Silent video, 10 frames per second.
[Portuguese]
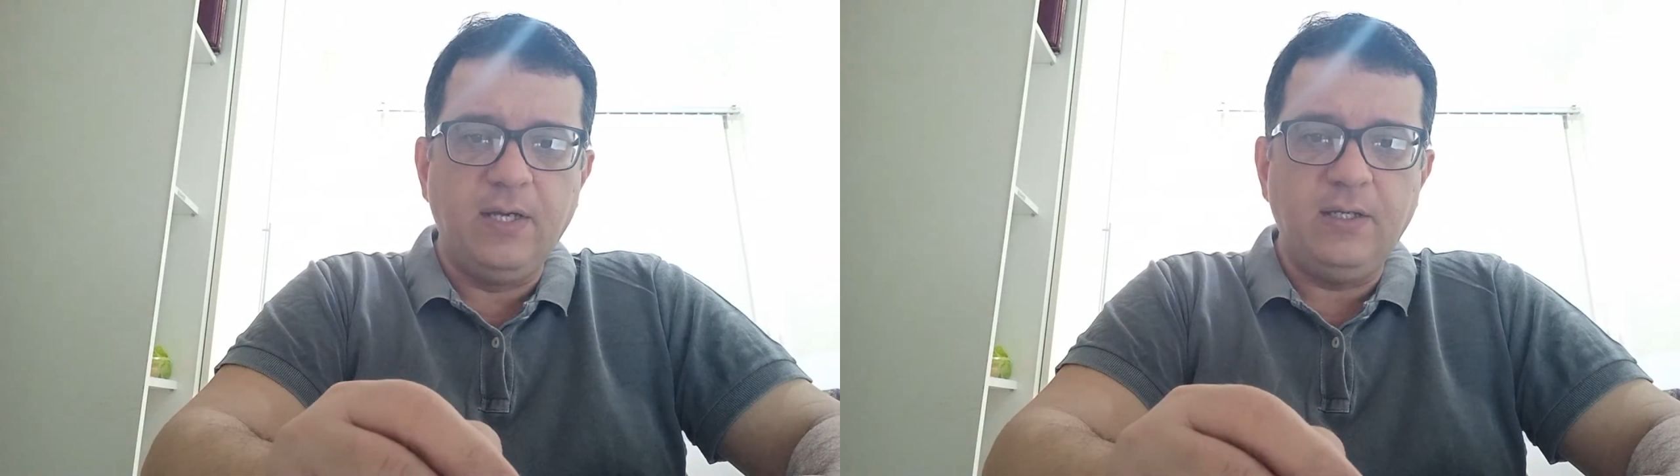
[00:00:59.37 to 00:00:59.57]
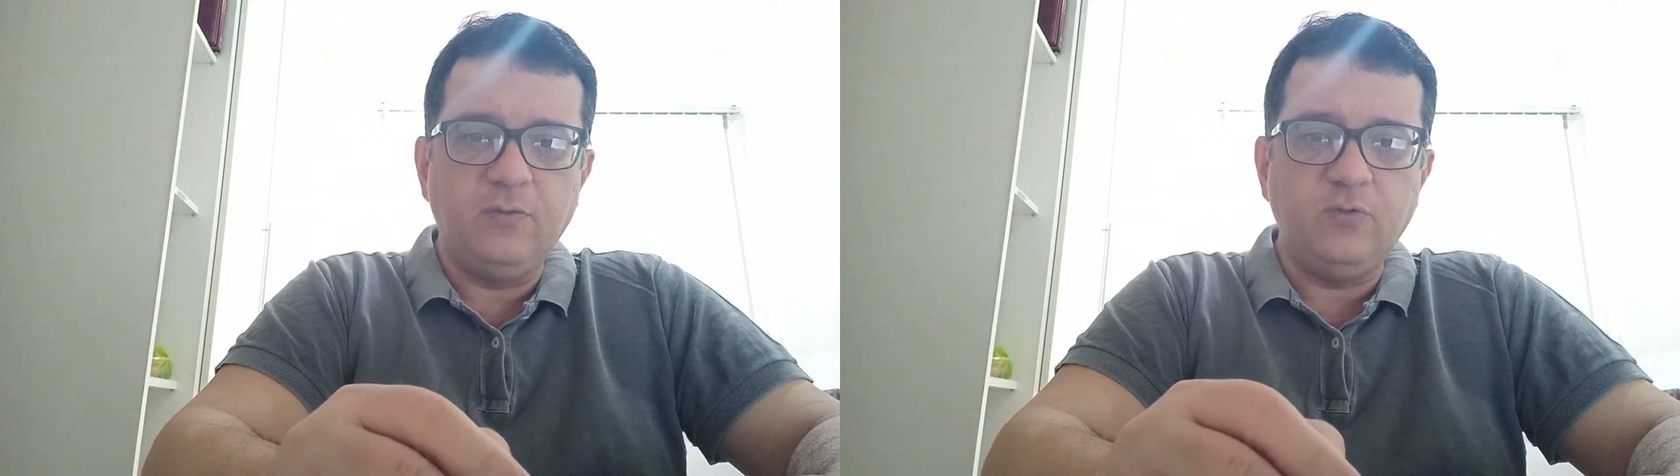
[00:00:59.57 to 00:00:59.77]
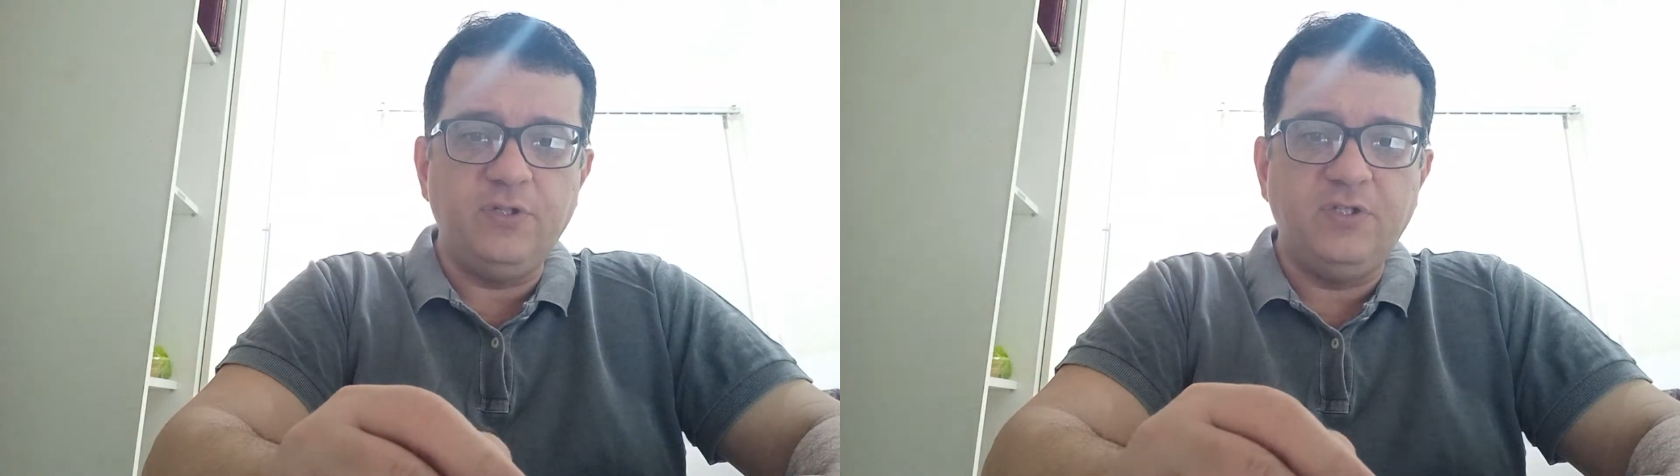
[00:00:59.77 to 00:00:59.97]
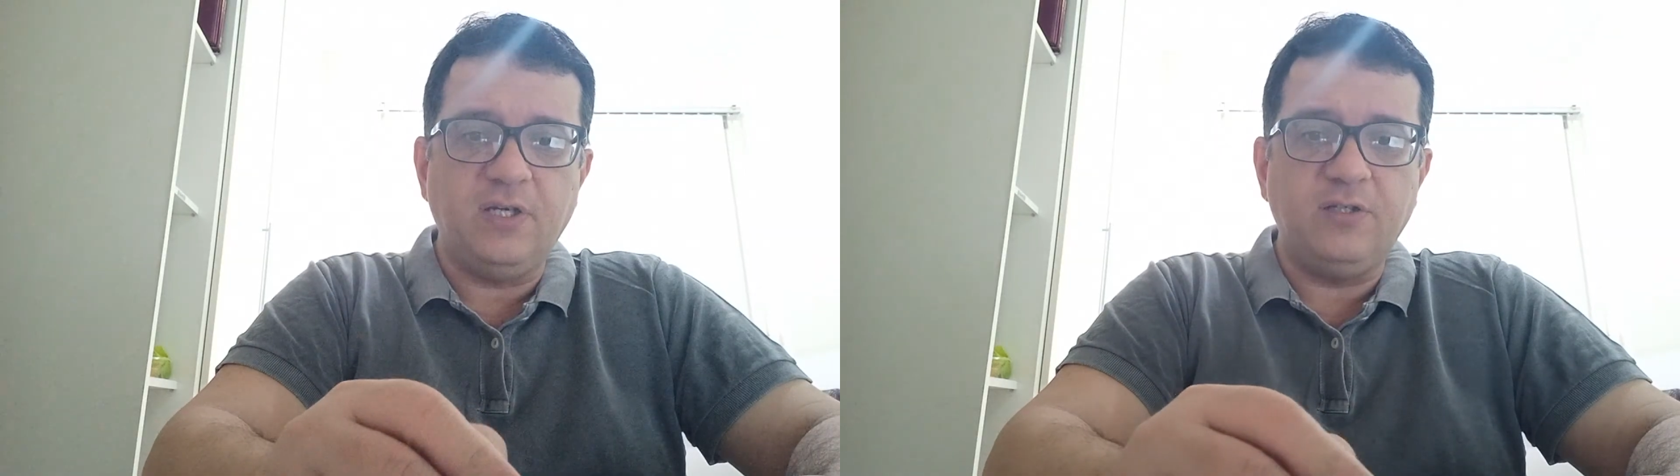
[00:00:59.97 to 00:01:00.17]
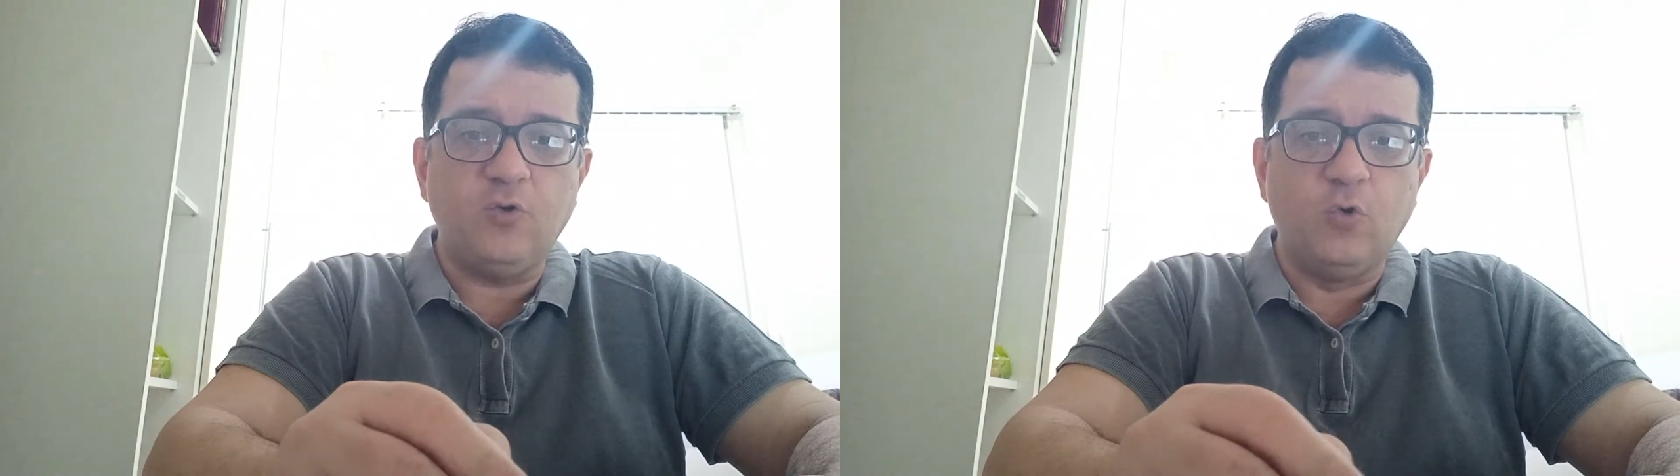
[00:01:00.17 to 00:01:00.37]
e dos
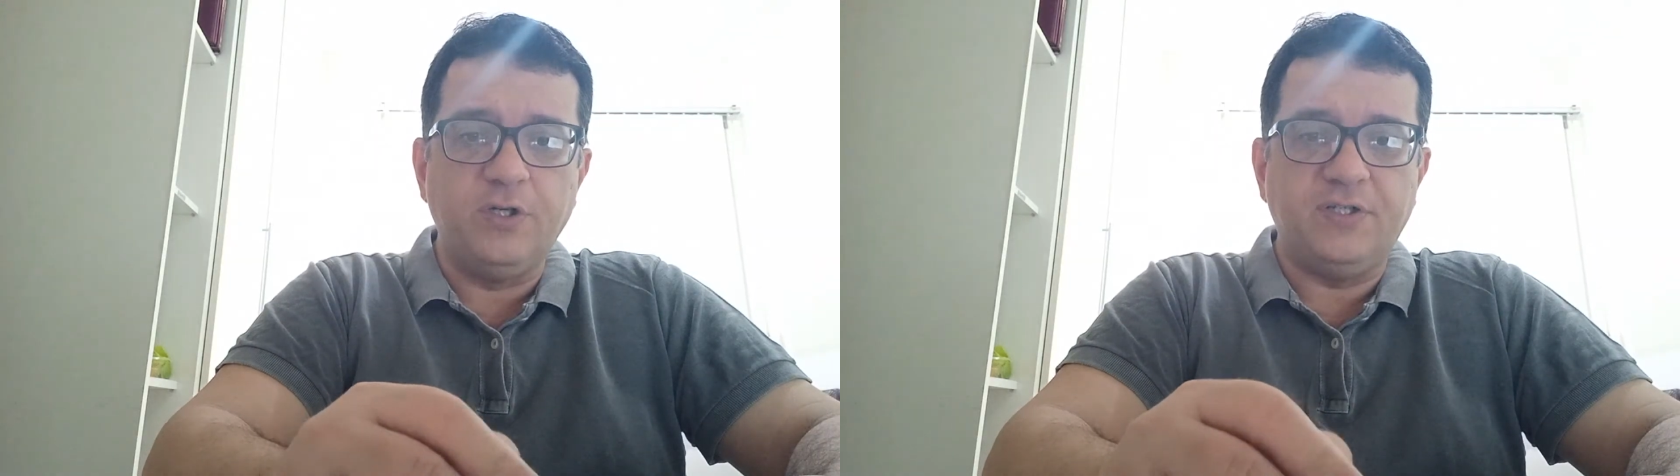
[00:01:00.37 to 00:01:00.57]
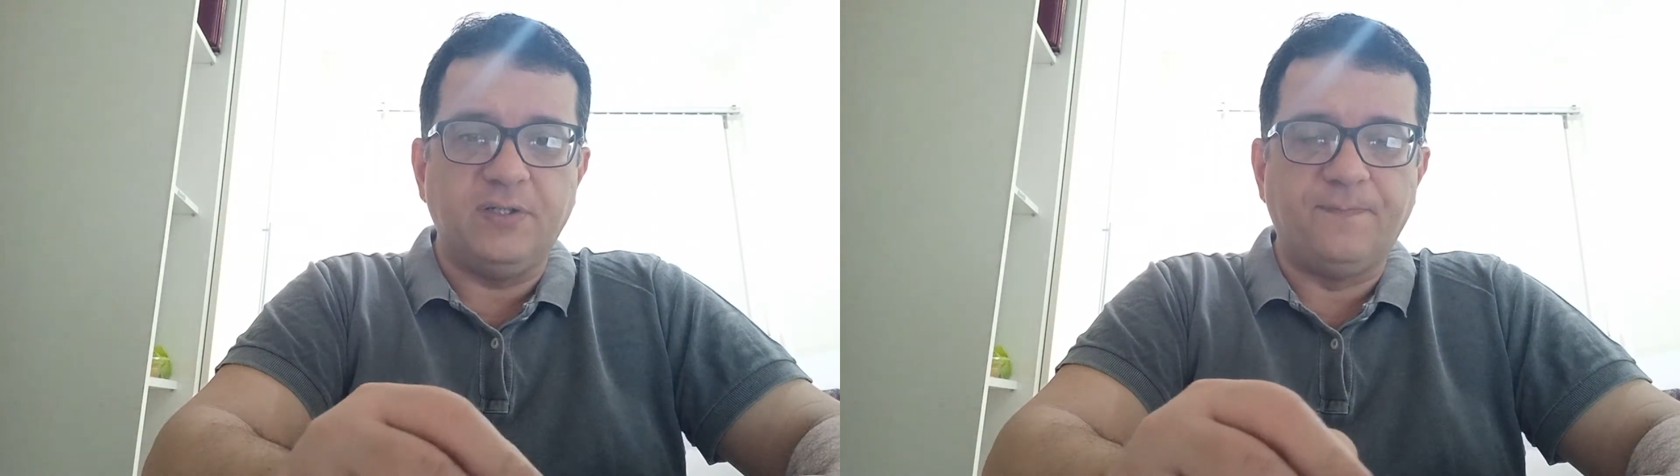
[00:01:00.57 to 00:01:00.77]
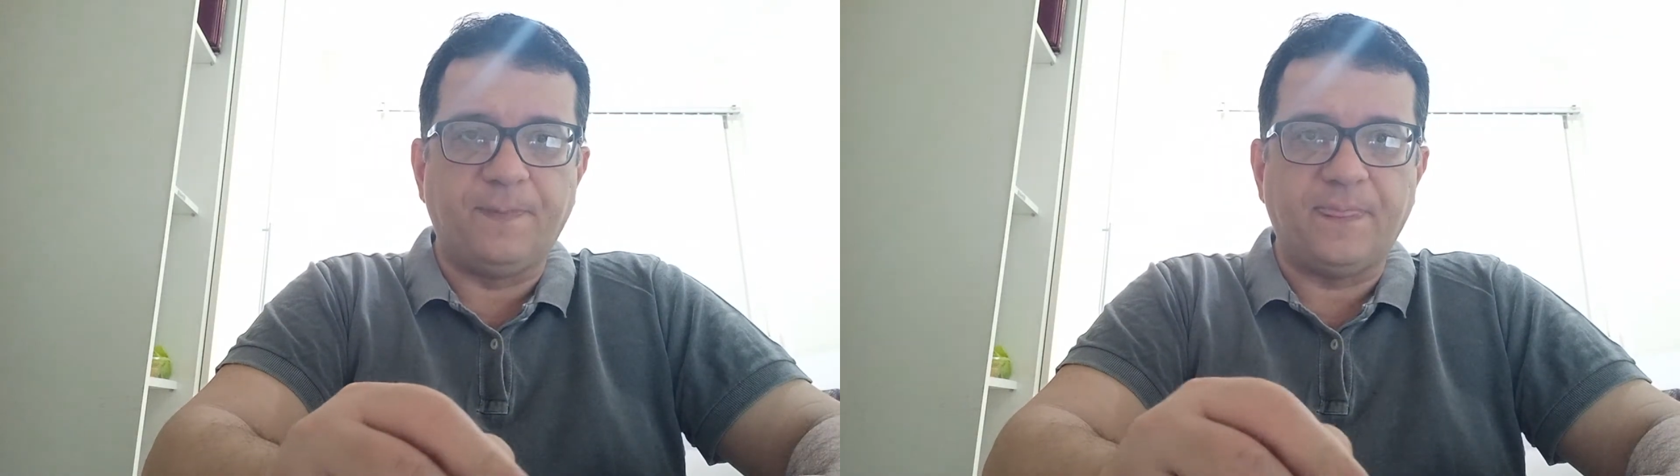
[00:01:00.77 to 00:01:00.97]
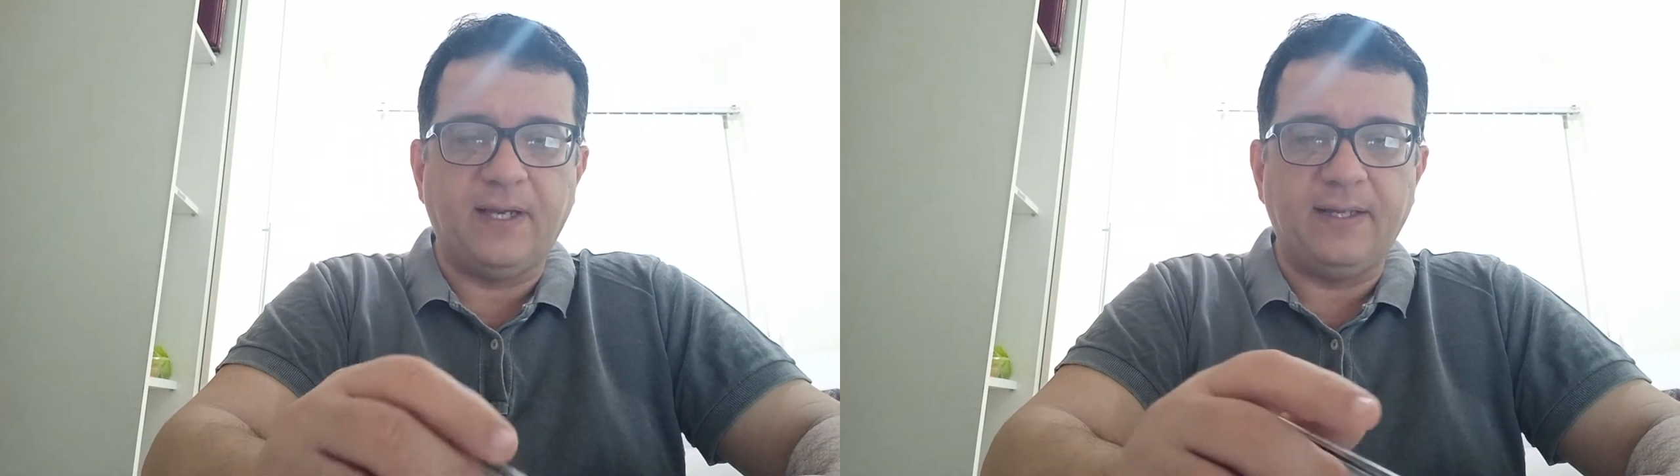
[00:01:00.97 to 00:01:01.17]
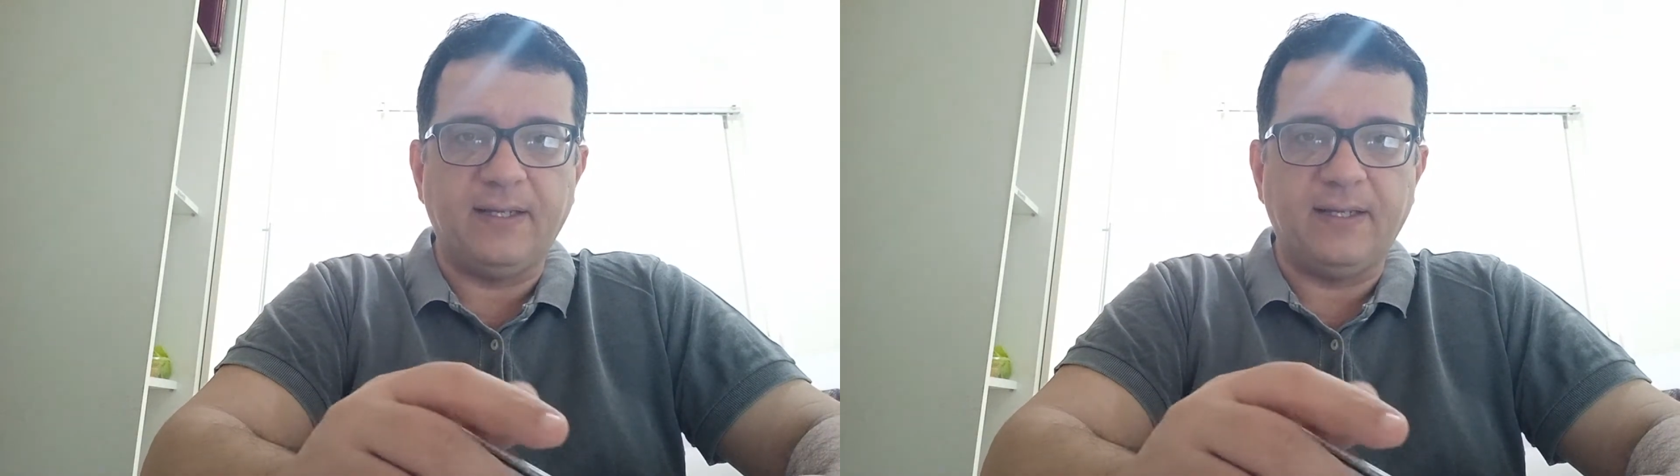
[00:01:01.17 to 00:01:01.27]
dias de hoje, tá?